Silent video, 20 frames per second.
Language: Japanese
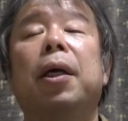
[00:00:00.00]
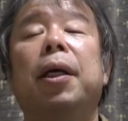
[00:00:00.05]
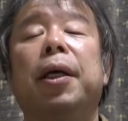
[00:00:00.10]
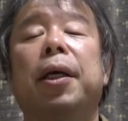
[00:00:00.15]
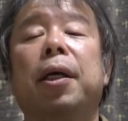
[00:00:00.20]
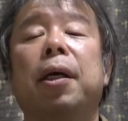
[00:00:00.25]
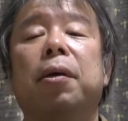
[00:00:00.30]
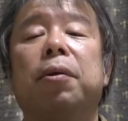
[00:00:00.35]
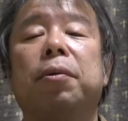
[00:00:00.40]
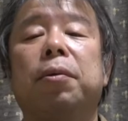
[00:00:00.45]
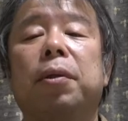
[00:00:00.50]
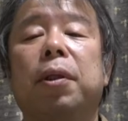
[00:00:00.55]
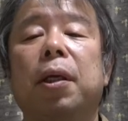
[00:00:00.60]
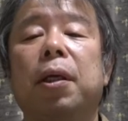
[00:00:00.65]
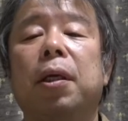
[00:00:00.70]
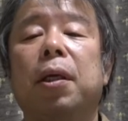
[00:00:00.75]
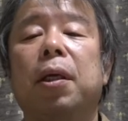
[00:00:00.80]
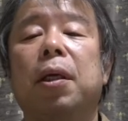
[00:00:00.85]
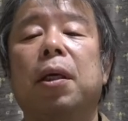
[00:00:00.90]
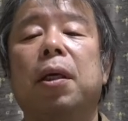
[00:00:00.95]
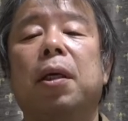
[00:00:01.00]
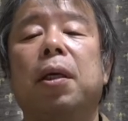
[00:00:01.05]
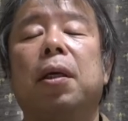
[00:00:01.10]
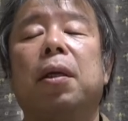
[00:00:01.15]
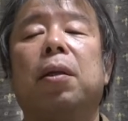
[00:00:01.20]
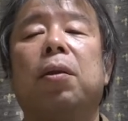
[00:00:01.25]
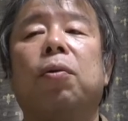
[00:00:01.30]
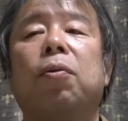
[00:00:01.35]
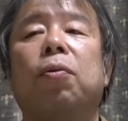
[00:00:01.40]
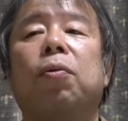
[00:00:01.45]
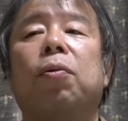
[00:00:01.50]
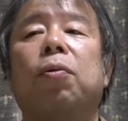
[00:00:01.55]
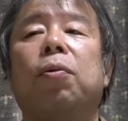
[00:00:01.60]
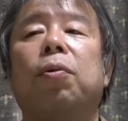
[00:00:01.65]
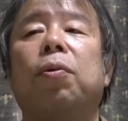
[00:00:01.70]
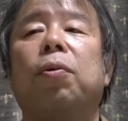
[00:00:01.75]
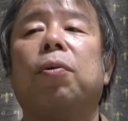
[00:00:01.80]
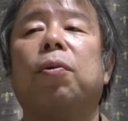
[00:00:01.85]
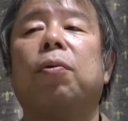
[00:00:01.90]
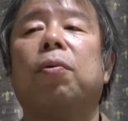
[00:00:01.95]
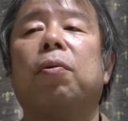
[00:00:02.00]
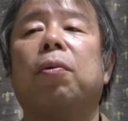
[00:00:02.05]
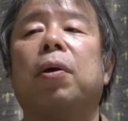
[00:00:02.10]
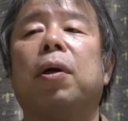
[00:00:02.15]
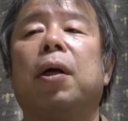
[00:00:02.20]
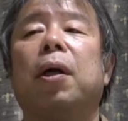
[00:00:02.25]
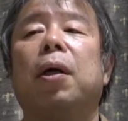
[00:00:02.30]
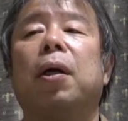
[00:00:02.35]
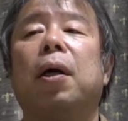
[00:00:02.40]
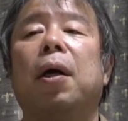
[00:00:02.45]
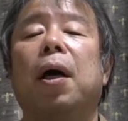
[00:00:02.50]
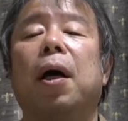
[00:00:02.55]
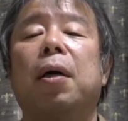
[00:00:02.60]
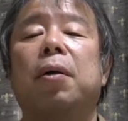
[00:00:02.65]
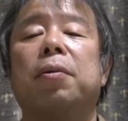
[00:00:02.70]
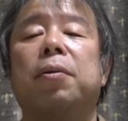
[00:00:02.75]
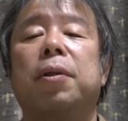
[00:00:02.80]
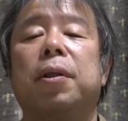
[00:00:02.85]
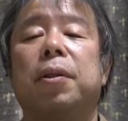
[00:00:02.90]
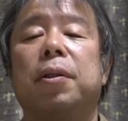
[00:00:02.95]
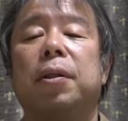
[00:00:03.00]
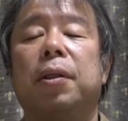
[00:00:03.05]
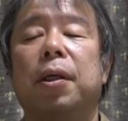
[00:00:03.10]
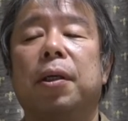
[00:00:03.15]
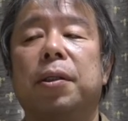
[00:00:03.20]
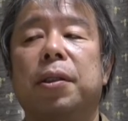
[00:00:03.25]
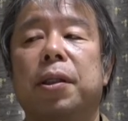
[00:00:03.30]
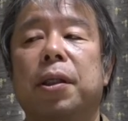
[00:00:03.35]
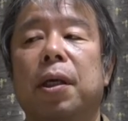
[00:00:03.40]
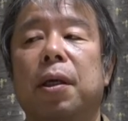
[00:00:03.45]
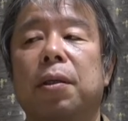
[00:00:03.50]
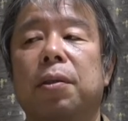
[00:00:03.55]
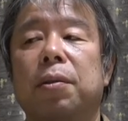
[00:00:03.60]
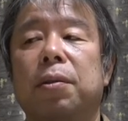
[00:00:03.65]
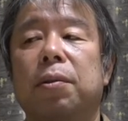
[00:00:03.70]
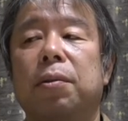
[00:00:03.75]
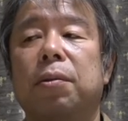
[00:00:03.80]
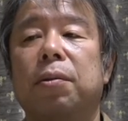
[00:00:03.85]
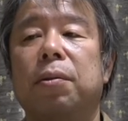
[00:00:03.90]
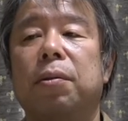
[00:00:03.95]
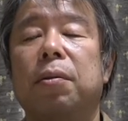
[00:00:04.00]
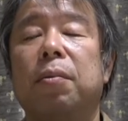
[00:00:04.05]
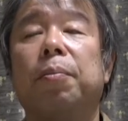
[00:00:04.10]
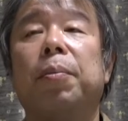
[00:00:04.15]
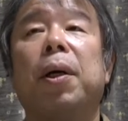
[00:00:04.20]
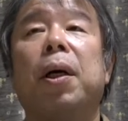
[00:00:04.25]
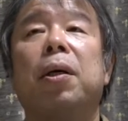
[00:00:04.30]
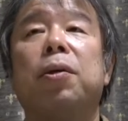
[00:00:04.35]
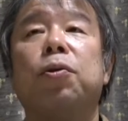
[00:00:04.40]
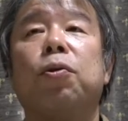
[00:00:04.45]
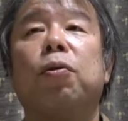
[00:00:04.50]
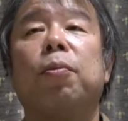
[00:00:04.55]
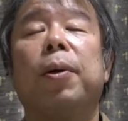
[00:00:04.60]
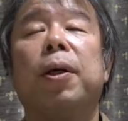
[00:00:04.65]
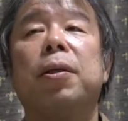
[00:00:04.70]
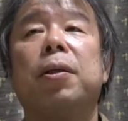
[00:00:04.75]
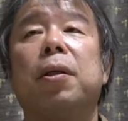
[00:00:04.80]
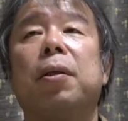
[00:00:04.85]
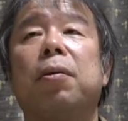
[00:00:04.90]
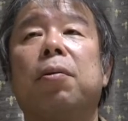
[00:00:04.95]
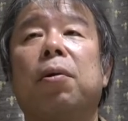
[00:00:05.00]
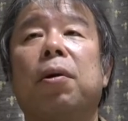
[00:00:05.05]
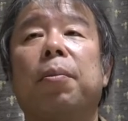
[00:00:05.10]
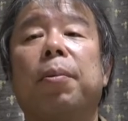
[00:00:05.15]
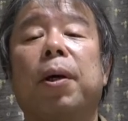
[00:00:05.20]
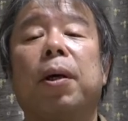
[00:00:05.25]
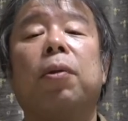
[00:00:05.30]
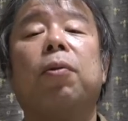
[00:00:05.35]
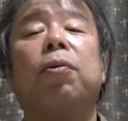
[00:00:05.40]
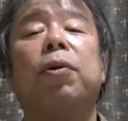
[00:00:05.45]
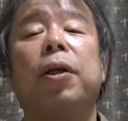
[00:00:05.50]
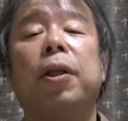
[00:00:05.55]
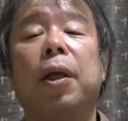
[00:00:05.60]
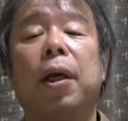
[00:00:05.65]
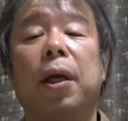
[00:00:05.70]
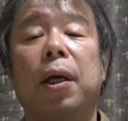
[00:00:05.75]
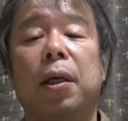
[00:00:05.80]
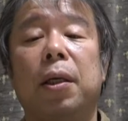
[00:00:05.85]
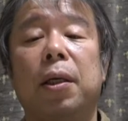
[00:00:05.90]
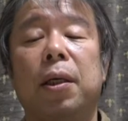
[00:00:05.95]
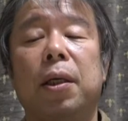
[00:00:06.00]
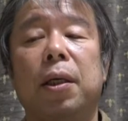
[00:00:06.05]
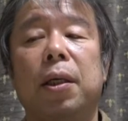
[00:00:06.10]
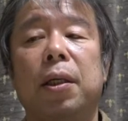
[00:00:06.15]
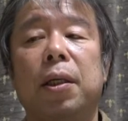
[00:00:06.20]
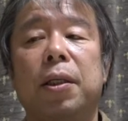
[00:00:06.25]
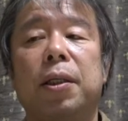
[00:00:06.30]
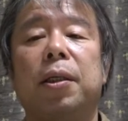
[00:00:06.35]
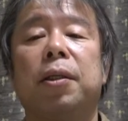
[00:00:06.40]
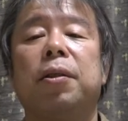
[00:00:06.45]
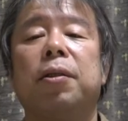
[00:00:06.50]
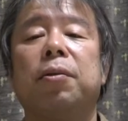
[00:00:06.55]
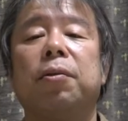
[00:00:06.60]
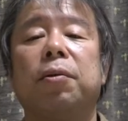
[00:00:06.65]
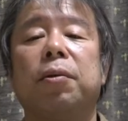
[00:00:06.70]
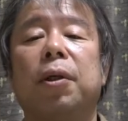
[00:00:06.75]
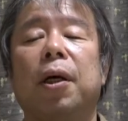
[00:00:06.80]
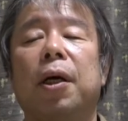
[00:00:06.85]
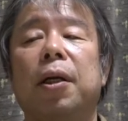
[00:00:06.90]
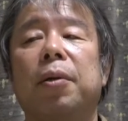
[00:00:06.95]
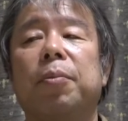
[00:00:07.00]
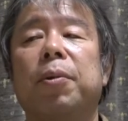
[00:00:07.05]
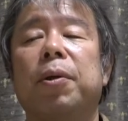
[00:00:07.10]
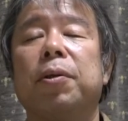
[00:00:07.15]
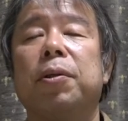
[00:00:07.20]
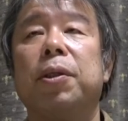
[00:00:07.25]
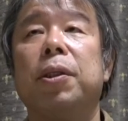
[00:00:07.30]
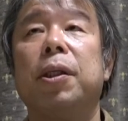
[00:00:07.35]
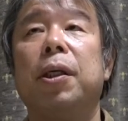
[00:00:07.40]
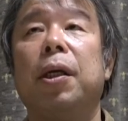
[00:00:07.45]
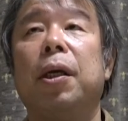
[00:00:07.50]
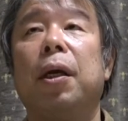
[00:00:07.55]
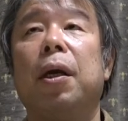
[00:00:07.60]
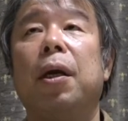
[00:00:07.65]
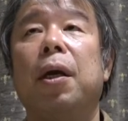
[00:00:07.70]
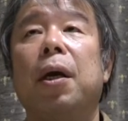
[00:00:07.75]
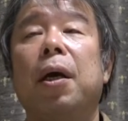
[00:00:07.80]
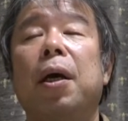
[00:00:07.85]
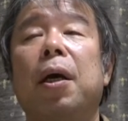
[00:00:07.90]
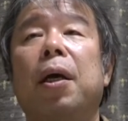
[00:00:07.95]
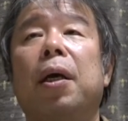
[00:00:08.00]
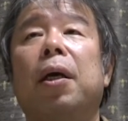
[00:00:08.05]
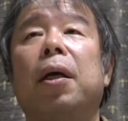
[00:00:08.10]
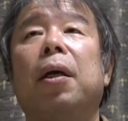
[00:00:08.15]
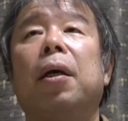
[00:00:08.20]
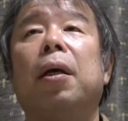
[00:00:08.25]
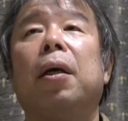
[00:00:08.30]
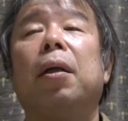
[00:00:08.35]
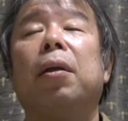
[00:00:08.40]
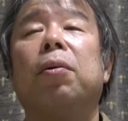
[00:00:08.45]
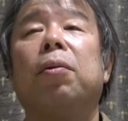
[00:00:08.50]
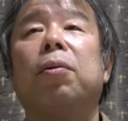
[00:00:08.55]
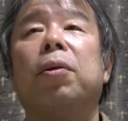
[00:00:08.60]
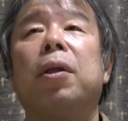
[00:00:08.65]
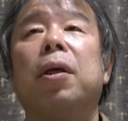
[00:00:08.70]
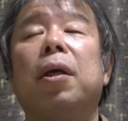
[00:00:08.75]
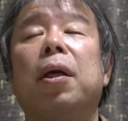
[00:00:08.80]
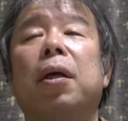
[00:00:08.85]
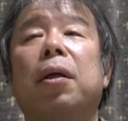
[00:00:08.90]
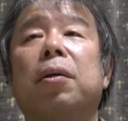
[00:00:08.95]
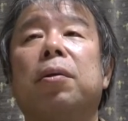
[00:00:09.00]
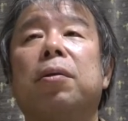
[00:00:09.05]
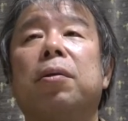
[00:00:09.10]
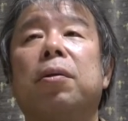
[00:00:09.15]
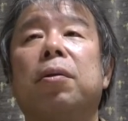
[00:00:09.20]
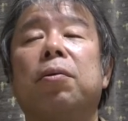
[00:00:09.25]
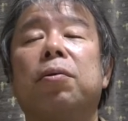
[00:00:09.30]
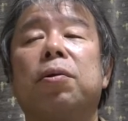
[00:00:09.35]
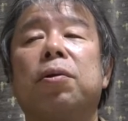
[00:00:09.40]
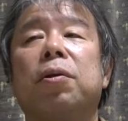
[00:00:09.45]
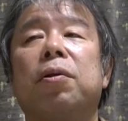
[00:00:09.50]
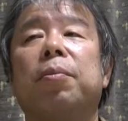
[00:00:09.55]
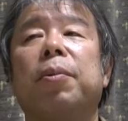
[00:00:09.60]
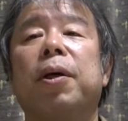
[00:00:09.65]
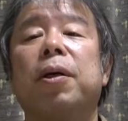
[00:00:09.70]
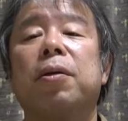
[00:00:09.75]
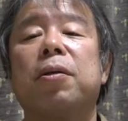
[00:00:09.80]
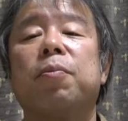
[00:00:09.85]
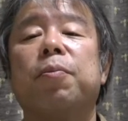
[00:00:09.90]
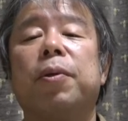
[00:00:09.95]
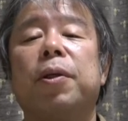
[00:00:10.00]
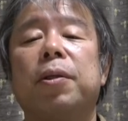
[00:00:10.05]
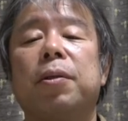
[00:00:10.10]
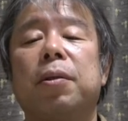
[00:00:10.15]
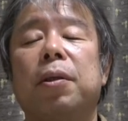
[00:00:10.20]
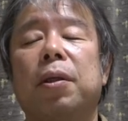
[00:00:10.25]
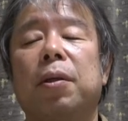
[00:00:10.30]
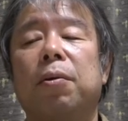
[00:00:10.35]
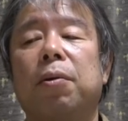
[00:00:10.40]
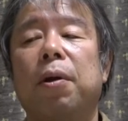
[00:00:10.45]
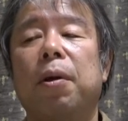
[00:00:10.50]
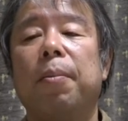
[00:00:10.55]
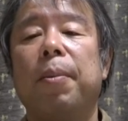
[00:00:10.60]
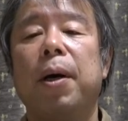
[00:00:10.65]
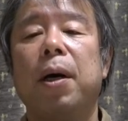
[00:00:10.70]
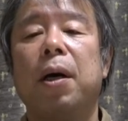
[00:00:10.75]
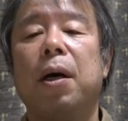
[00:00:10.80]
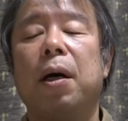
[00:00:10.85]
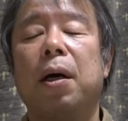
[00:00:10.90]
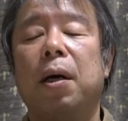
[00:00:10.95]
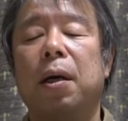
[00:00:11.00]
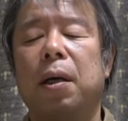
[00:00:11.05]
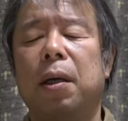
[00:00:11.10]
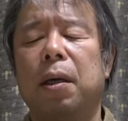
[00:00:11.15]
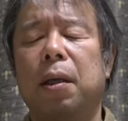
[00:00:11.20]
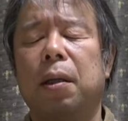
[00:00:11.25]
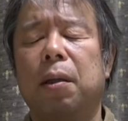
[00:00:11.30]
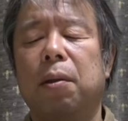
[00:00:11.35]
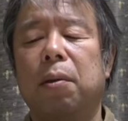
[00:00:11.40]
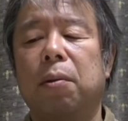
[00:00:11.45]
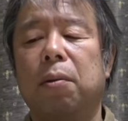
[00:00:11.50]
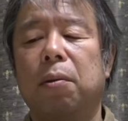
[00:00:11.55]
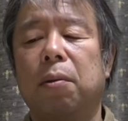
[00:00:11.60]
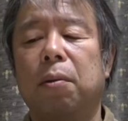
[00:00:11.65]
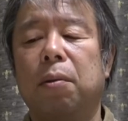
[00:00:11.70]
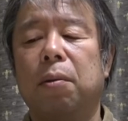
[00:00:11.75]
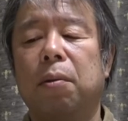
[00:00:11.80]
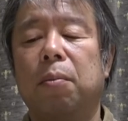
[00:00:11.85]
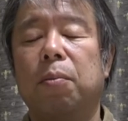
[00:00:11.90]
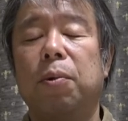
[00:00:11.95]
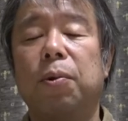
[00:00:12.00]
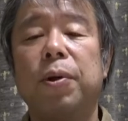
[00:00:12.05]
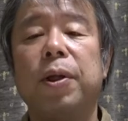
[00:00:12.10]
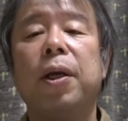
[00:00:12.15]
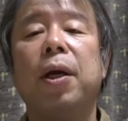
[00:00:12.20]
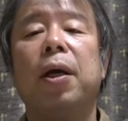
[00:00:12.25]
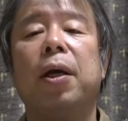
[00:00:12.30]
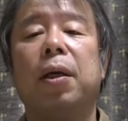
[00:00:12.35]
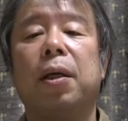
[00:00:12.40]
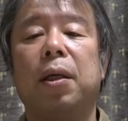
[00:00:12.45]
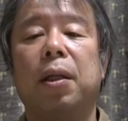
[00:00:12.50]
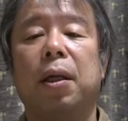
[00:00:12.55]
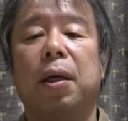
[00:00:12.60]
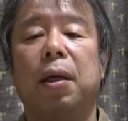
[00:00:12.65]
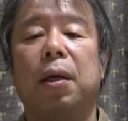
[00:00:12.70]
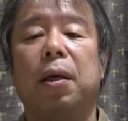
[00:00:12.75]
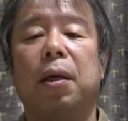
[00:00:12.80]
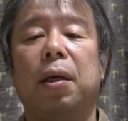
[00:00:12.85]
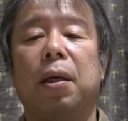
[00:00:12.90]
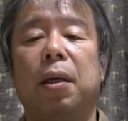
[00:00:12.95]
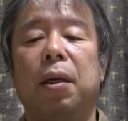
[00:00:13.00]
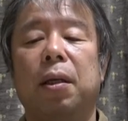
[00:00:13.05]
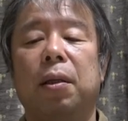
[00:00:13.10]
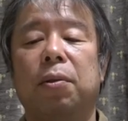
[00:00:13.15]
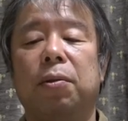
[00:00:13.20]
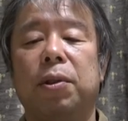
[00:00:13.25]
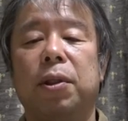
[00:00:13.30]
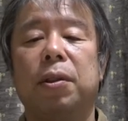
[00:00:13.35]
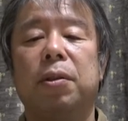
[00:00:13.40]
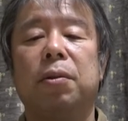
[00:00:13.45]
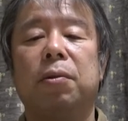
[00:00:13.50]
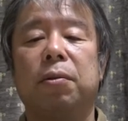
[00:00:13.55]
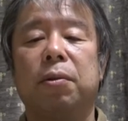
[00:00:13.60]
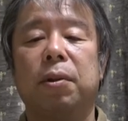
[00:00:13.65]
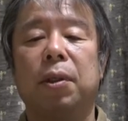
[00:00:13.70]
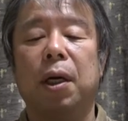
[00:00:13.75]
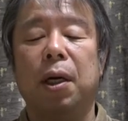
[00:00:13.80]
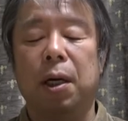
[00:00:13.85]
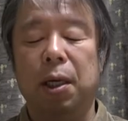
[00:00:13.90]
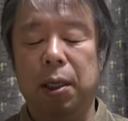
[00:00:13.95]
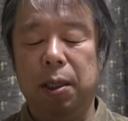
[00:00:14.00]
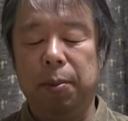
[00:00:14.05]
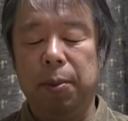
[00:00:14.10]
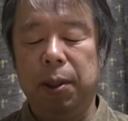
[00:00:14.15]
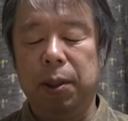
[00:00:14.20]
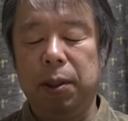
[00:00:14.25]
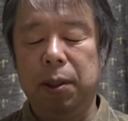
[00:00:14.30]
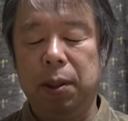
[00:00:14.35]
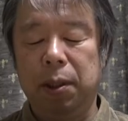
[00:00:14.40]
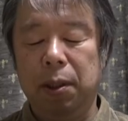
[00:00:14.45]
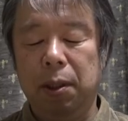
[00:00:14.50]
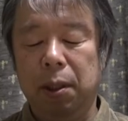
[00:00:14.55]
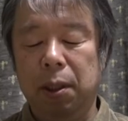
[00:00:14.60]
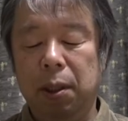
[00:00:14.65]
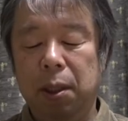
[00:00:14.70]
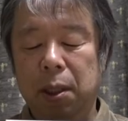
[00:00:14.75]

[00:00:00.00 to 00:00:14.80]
比較的東京からアクセスがしやすく、まあ常磐線乗れば取出駅に接続がありますし、えっ、ー、と TX のつくばエクスプレスに乗れば、えっ、ー、と守谷駅で、えーと、接続があります。